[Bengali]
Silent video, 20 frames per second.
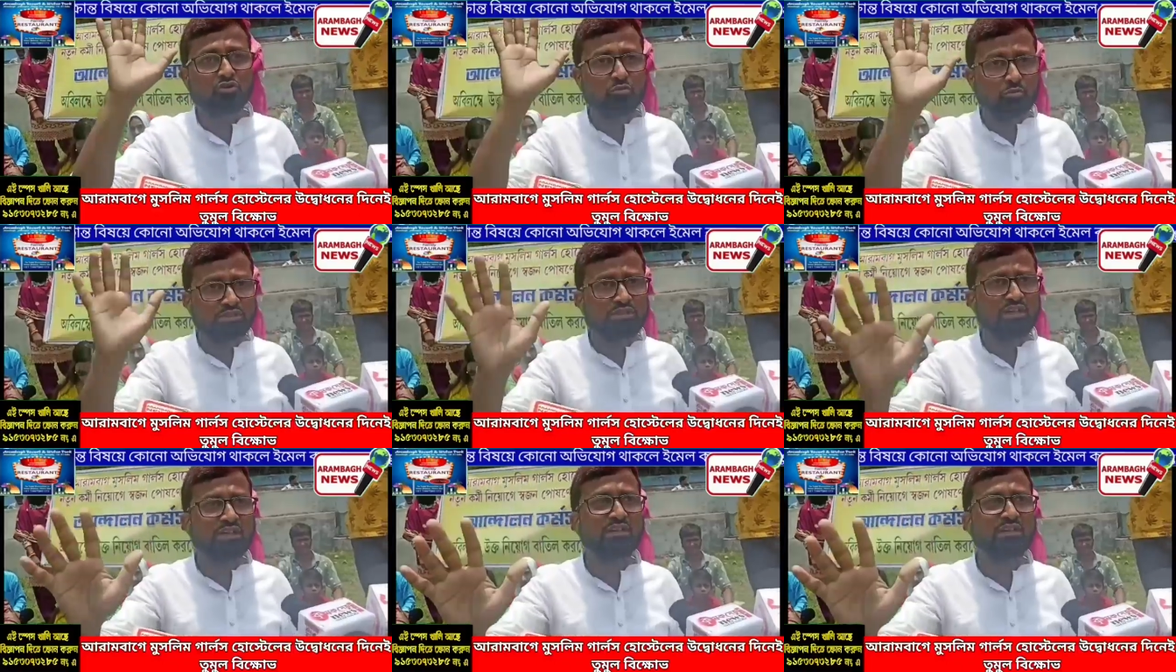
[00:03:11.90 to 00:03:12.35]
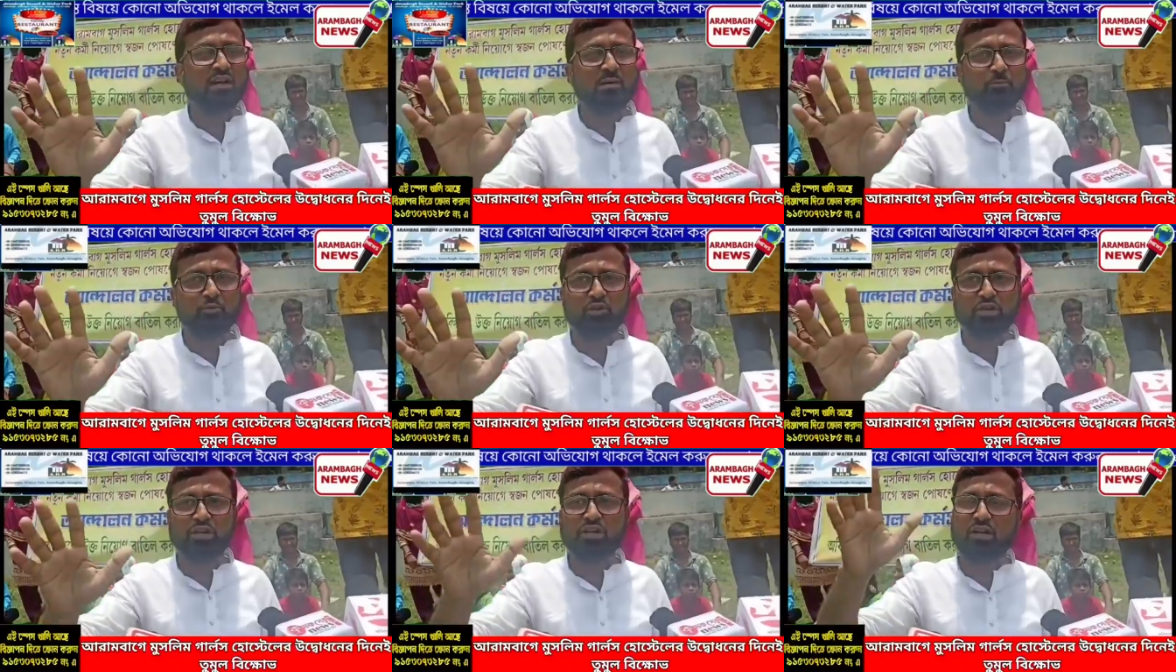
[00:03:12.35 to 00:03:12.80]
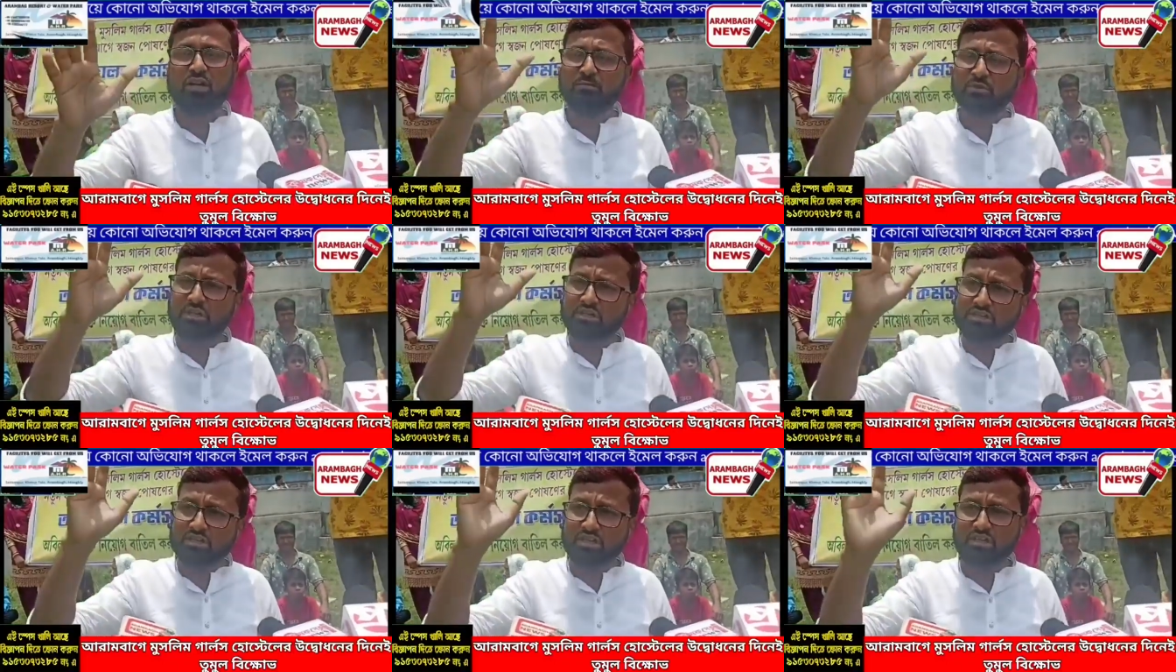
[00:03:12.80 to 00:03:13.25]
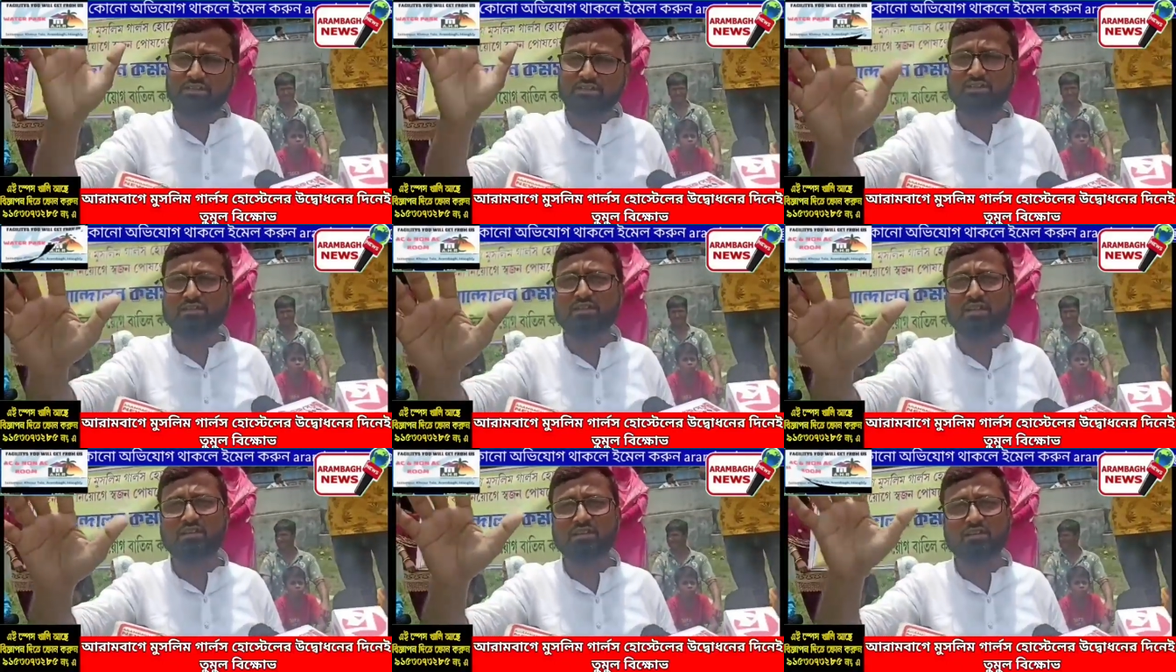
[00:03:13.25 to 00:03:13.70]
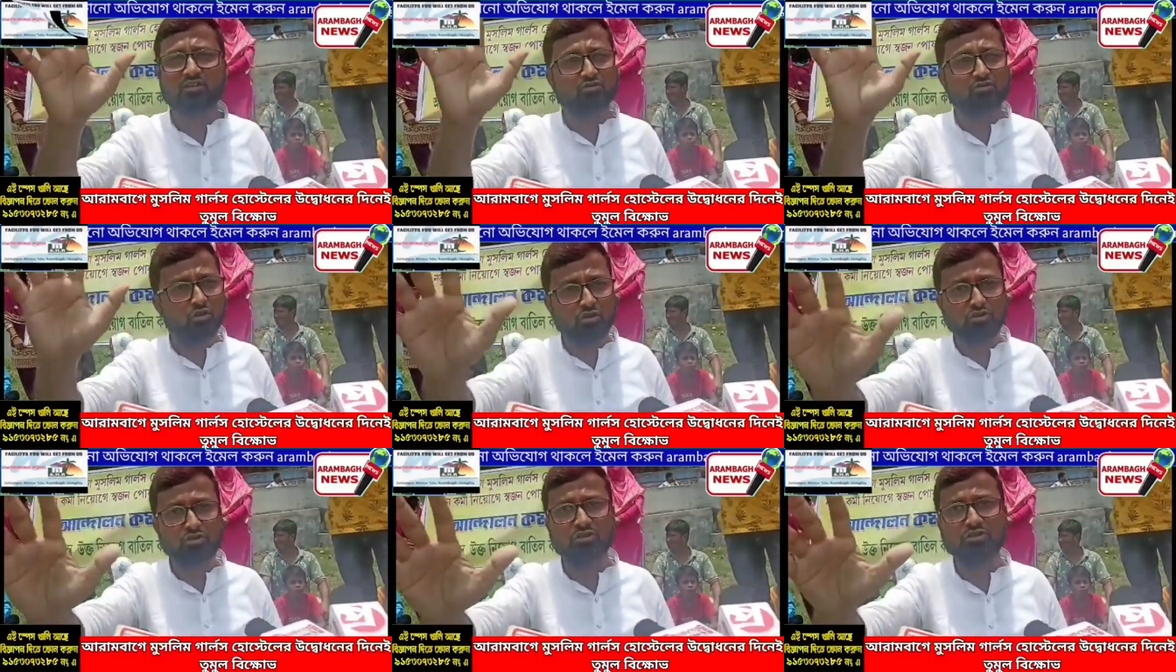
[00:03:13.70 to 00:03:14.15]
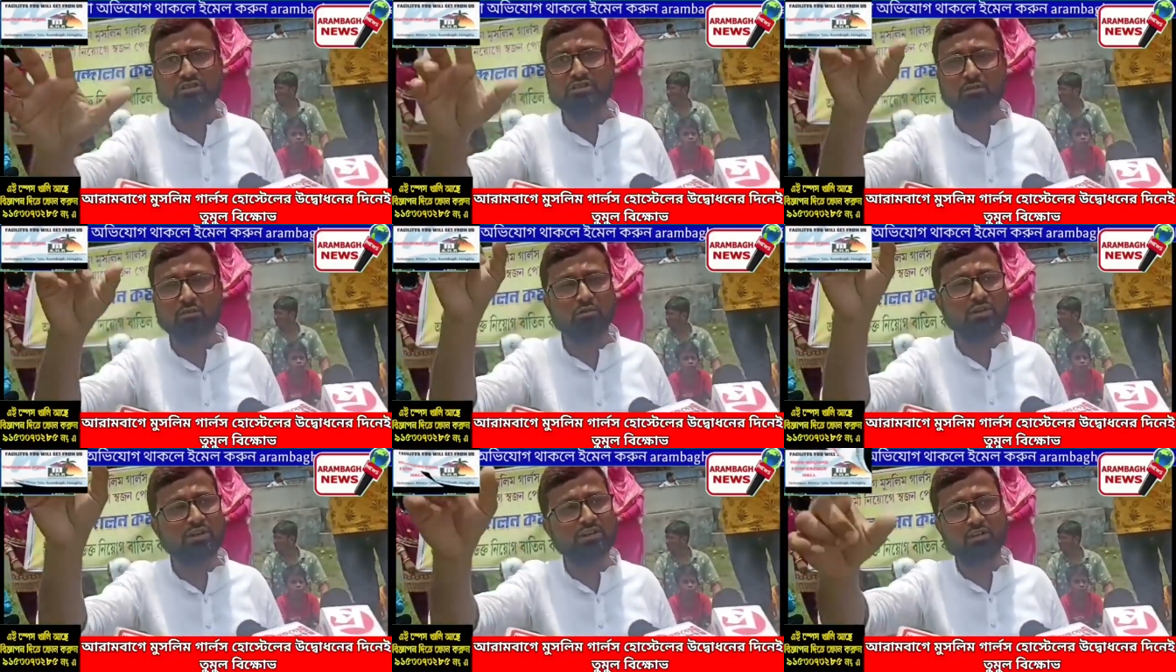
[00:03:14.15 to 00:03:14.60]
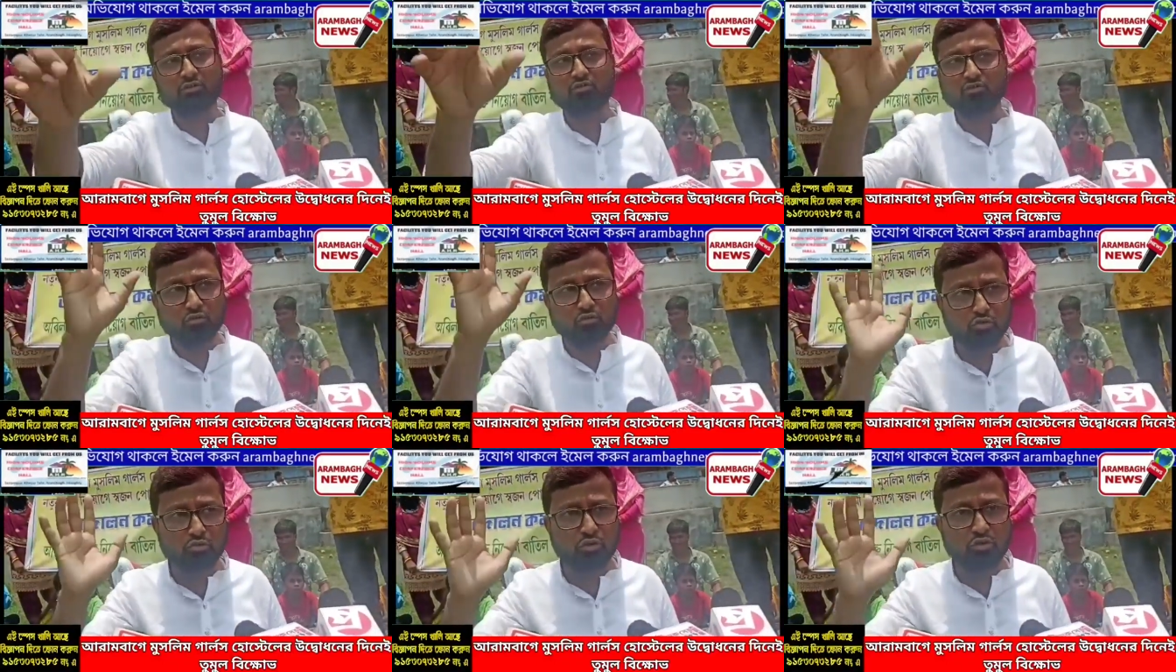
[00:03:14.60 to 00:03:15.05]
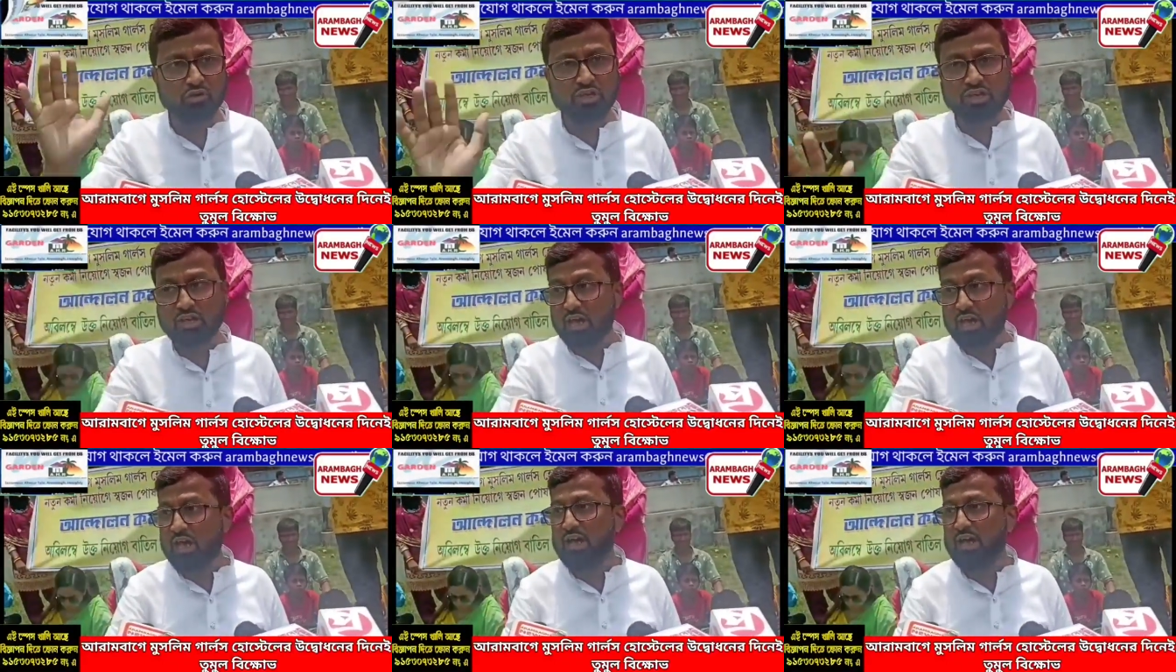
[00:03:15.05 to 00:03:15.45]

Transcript: অসুবিধায় না পড়েন আমরা চাইছি তাদেরকে সহযোগিতা করে এটা শুরু হোক